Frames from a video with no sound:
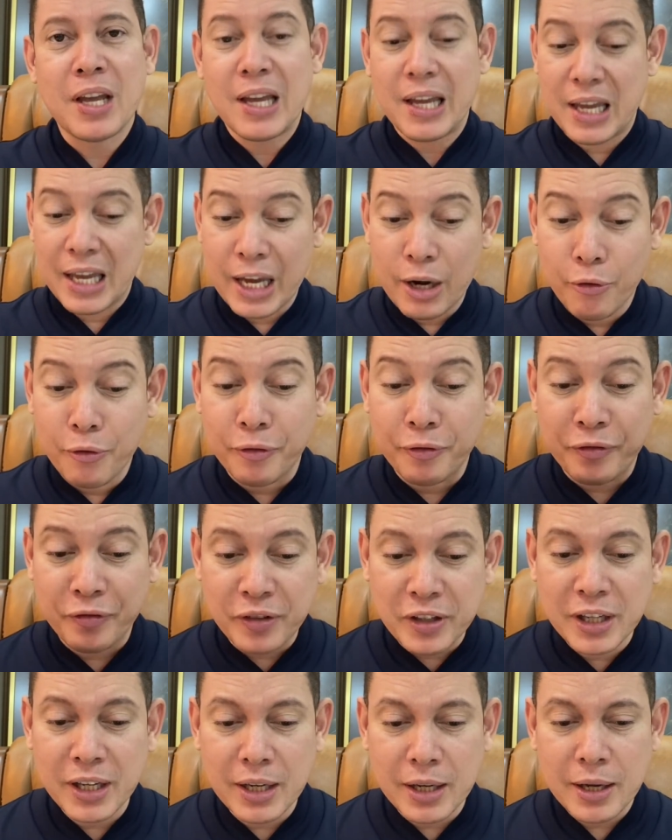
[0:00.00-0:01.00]
eu
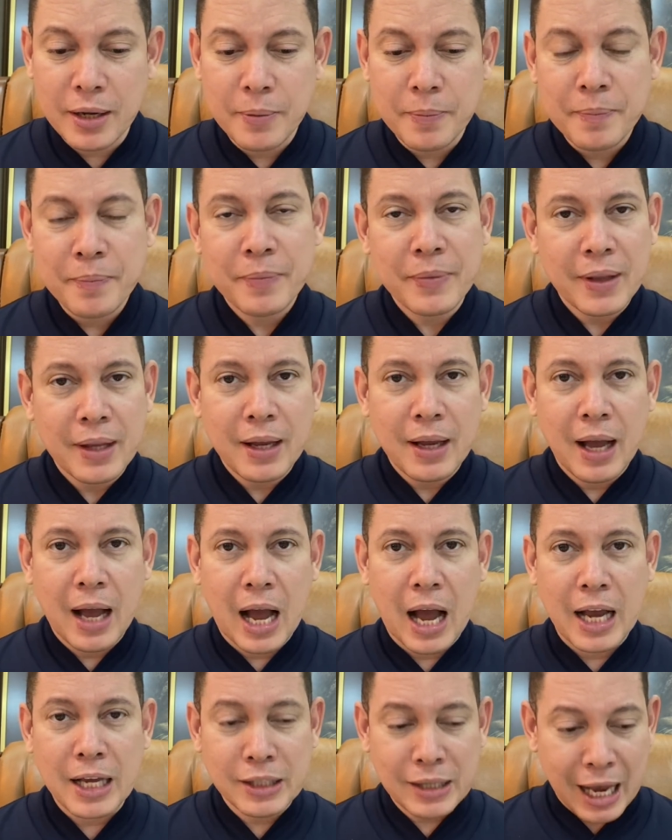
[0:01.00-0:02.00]
vi
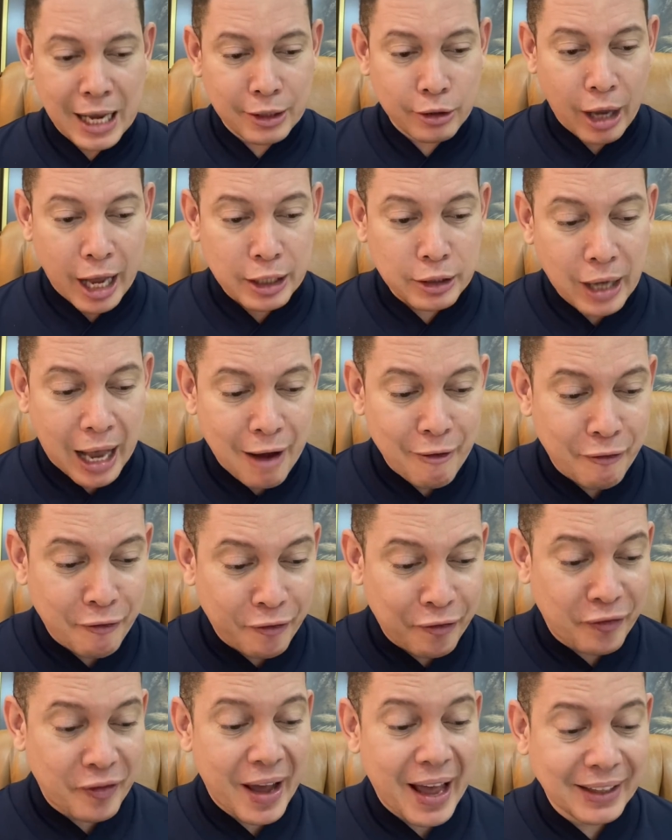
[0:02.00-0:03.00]
a, a, a
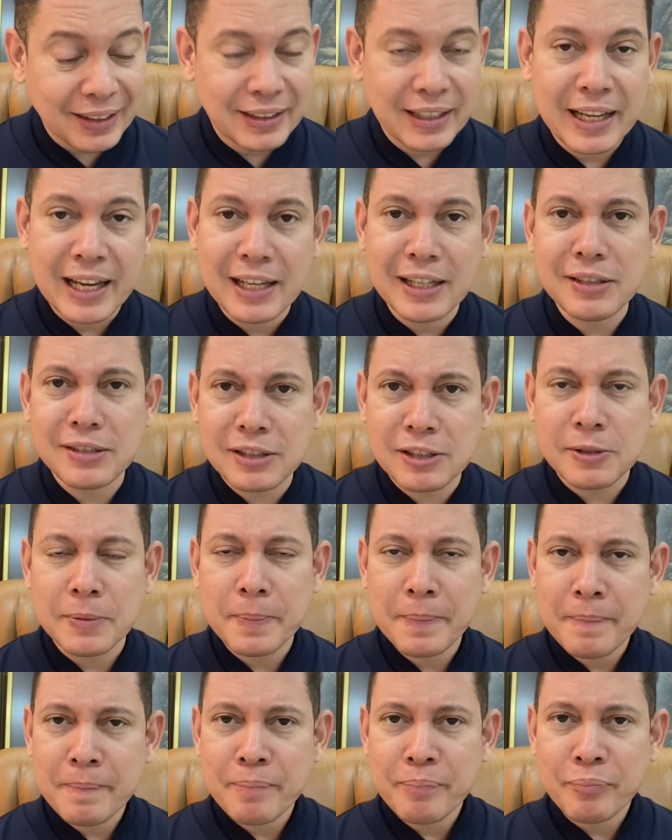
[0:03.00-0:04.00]
fé deles,
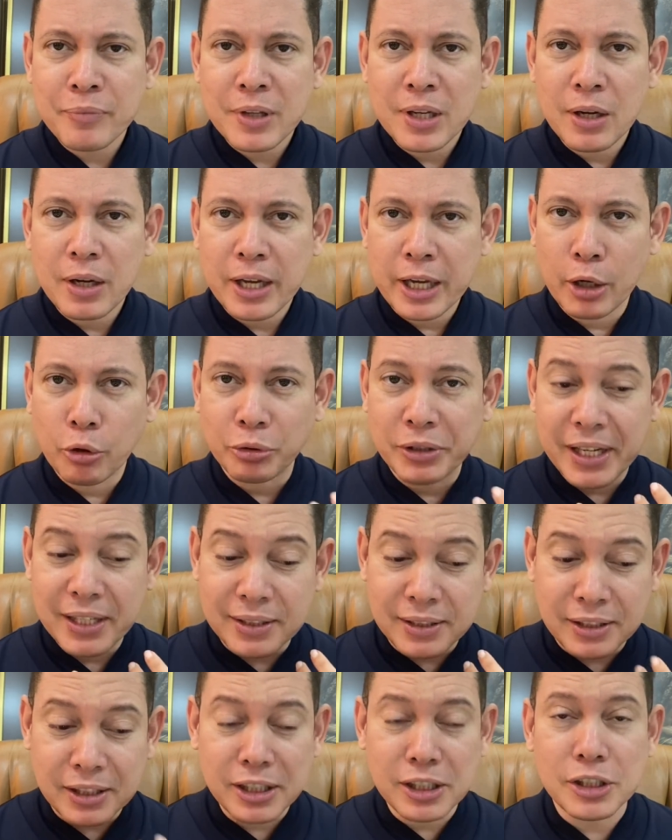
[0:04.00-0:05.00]
eu
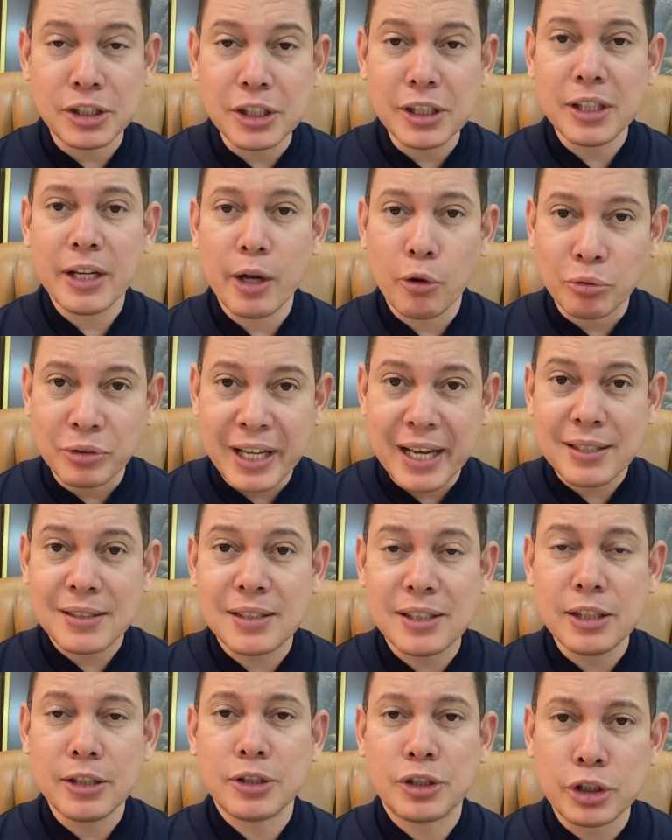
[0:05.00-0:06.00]
decidi, eu
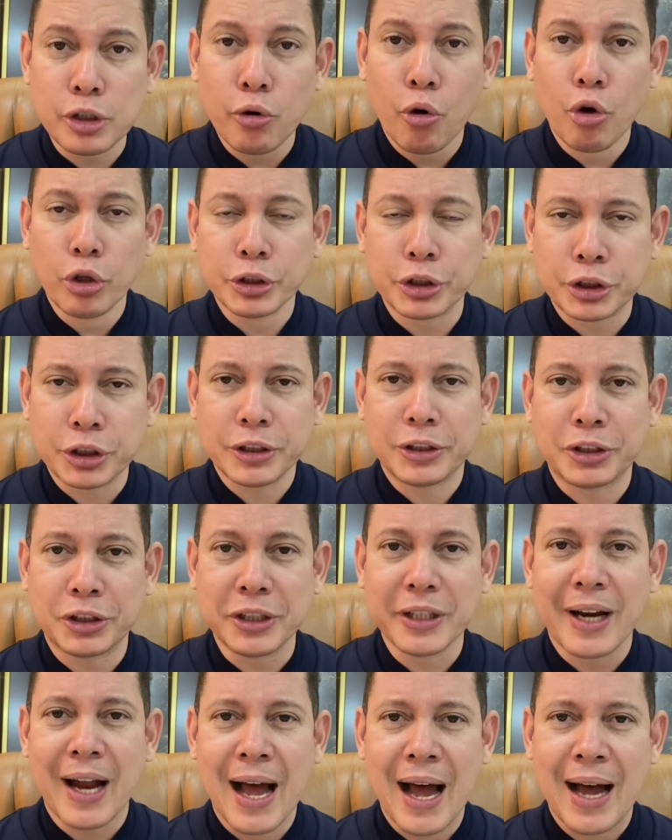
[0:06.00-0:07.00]
decidi hoje
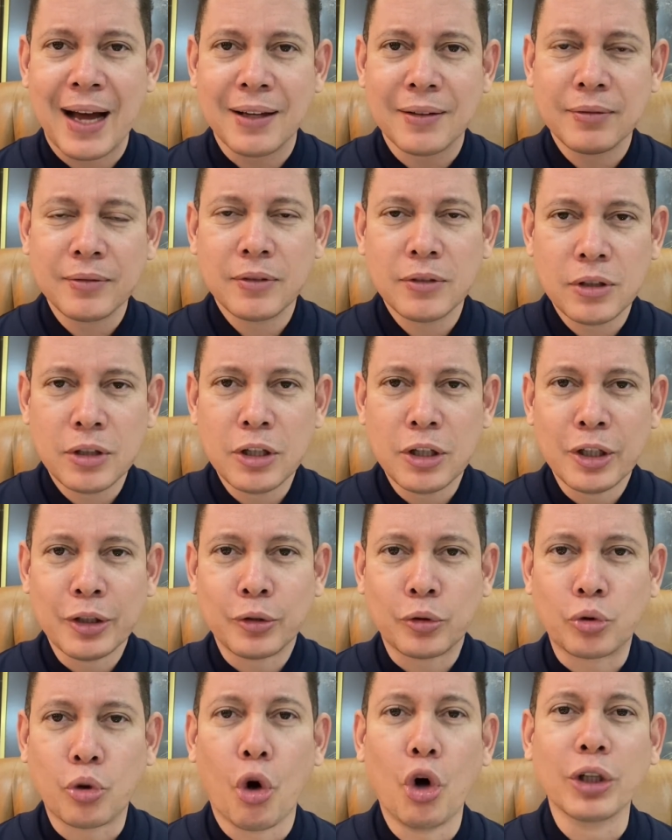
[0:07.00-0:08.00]
tirar
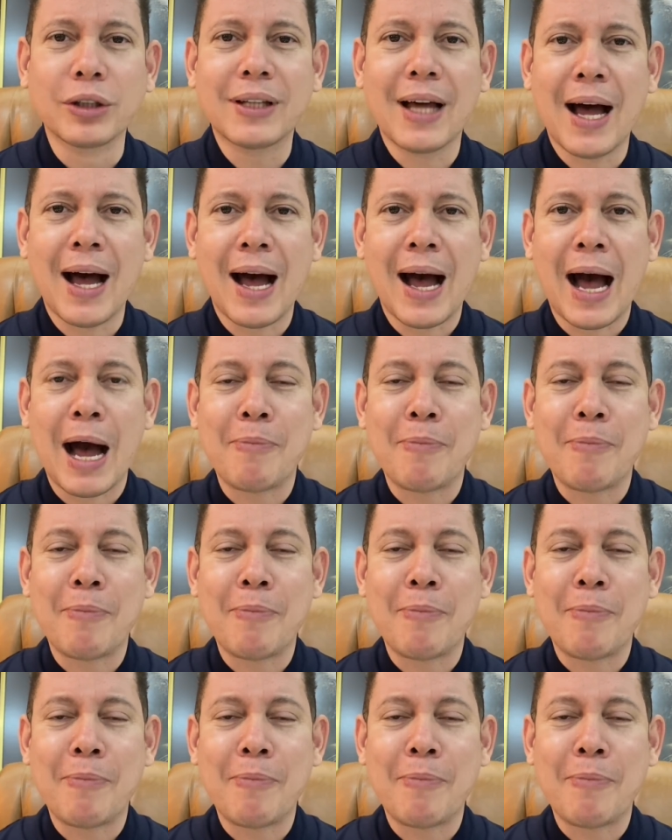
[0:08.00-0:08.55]
toda a